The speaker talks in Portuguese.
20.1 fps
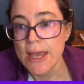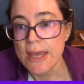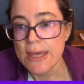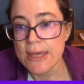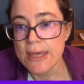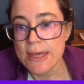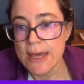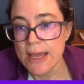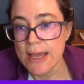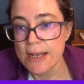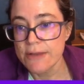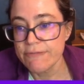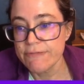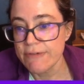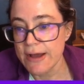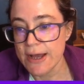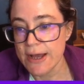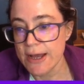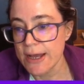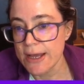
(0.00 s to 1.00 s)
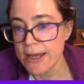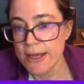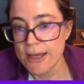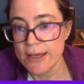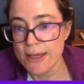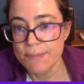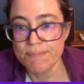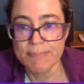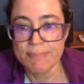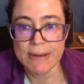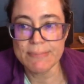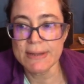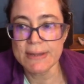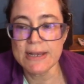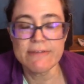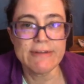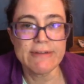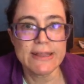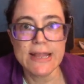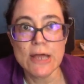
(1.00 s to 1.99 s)
e ele vai, para mim
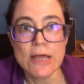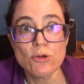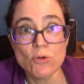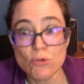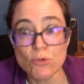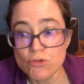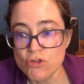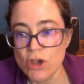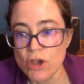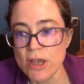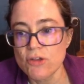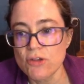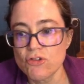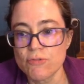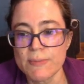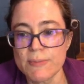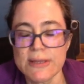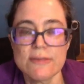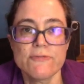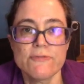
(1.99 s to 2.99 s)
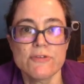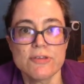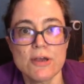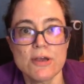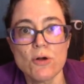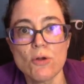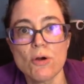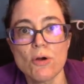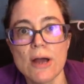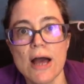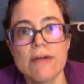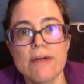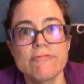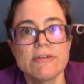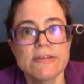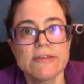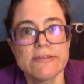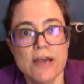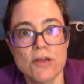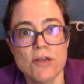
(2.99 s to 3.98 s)
ele vai dar no change, mas se você colocar
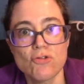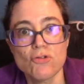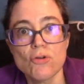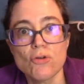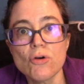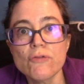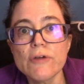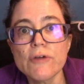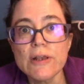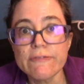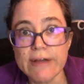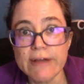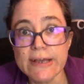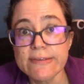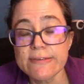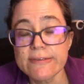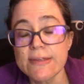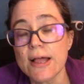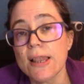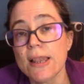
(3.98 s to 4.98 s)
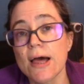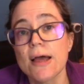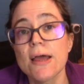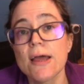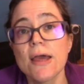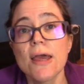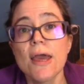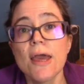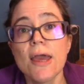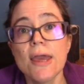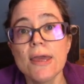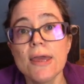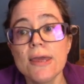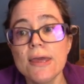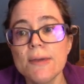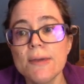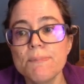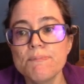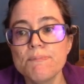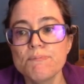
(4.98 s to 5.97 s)
avançar de novo, ele vai instalar.
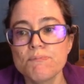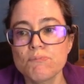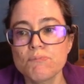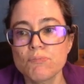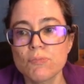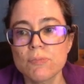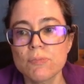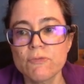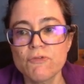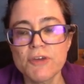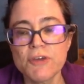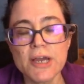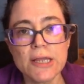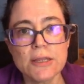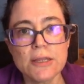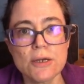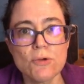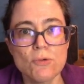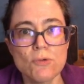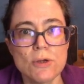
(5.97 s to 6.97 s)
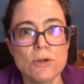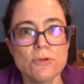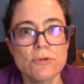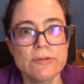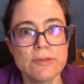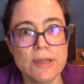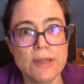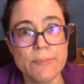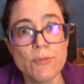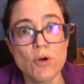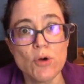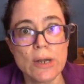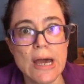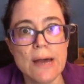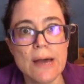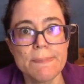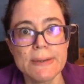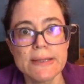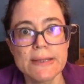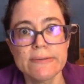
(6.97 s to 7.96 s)
E fica tranquilo se
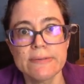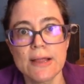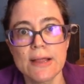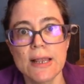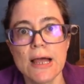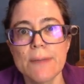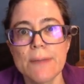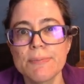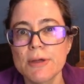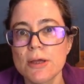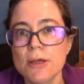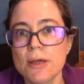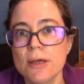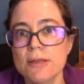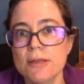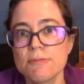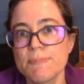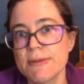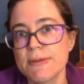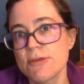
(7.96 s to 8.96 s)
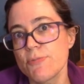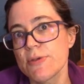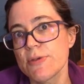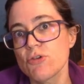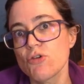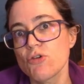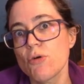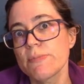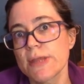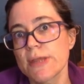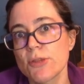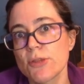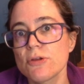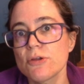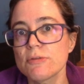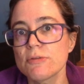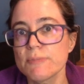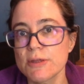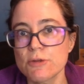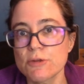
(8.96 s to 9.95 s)
demorar para instalar, porque especialmente
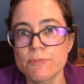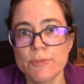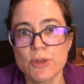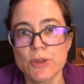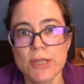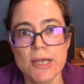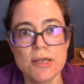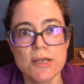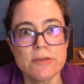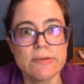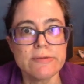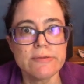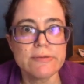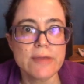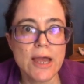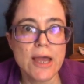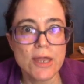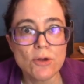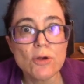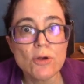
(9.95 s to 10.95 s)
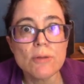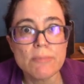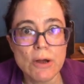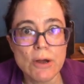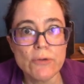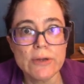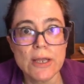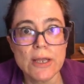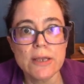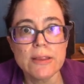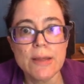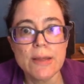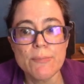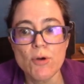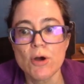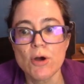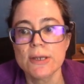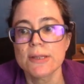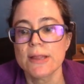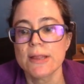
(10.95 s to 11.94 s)
computadores menos potentes, é normal que ele
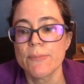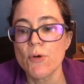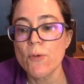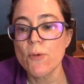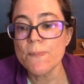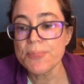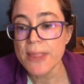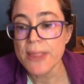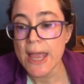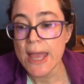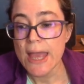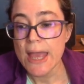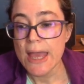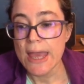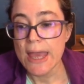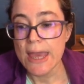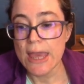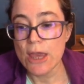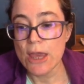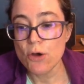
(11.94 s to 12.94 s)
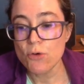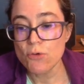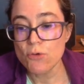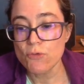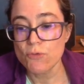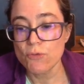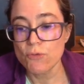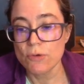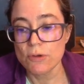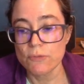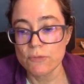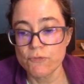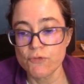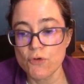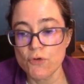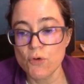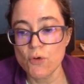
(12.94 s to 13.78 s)
demore, tá bom? Eu vou